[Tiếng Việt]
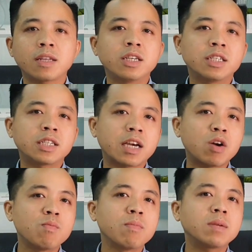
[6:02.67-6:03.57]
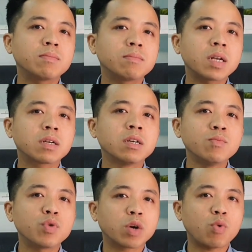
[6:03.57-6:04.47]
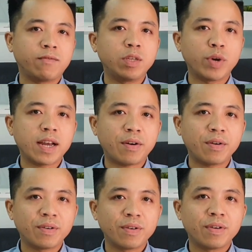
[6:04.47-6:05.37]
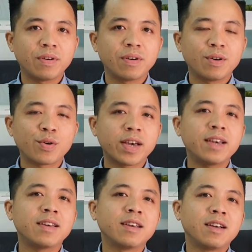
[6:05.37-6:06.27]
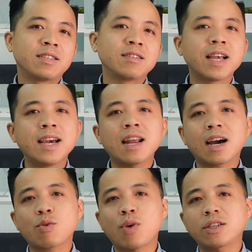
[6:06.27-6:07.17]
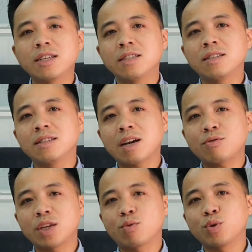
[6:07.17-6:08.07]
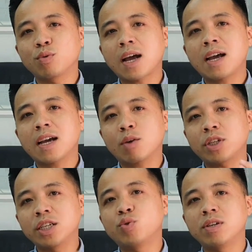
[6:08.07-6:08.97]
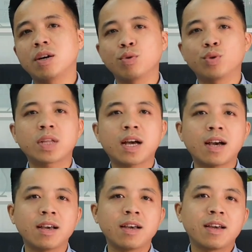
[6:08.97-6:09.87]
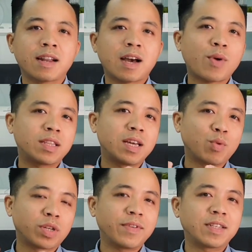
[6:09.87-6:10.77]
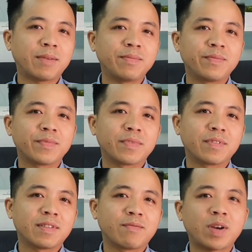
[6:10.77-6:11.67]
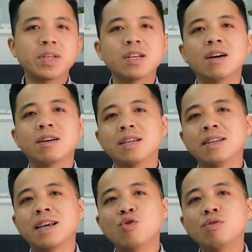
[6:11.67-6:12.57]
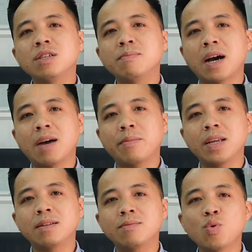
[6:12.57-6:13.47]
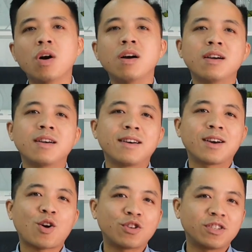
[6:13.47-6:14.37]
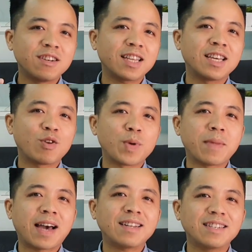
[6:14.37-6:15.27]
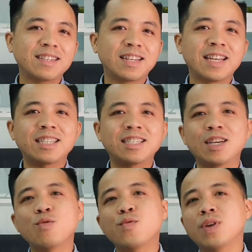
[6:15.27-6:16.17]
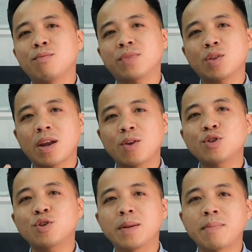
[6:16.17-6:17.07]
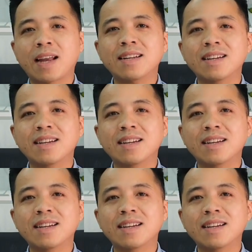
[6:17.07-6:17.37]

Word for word: chị sẽ không mất bất cứ một cái khoản phí thuế nào. Ok, như thế là cái quá trình giao dịch của chúng ta, cái quá trình chuyển nhượng của chúng ta đã hoàn thiện 100%. Và bây giờ thì nếu như mà bên mua còn giữ lại tiền của bên bán thì anh chị cũng vui lòng thanh toán nốt cho bên bán.